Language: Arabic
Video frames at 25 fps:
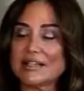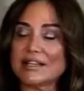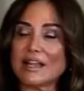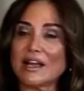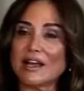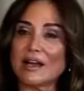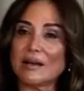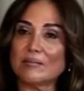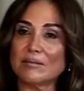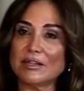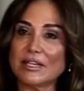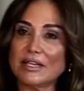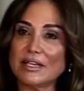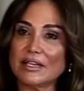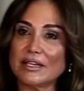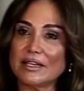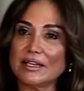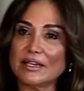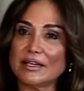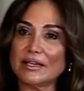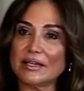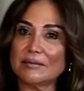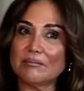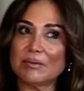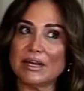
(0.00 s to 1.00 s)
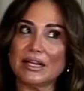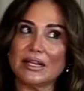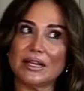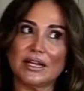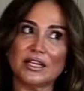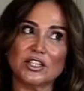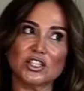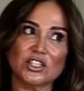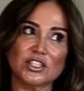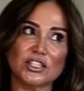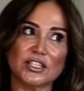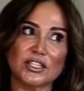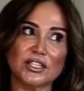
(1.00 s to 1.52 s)
تابل هي
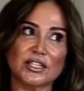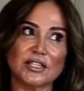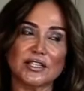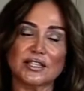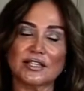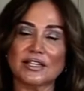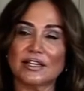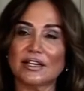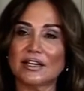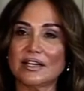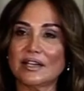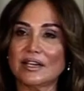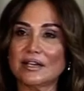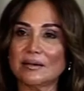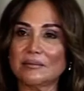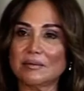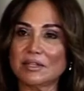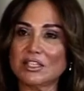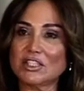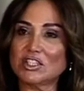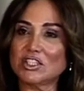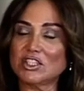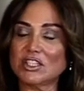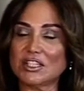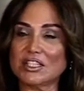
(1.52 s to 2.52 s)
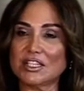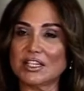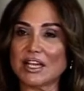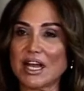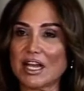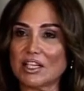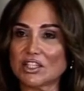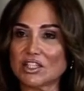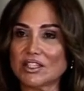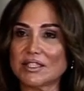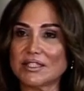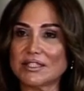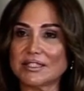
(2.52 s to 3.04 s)
بلشت آه، من شي
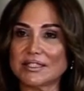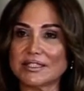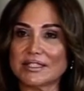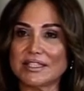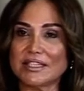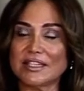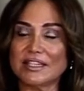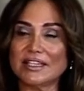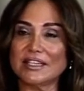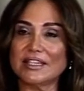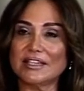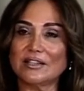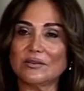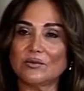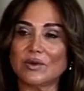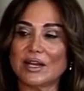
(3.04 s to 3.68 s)
عشر سنين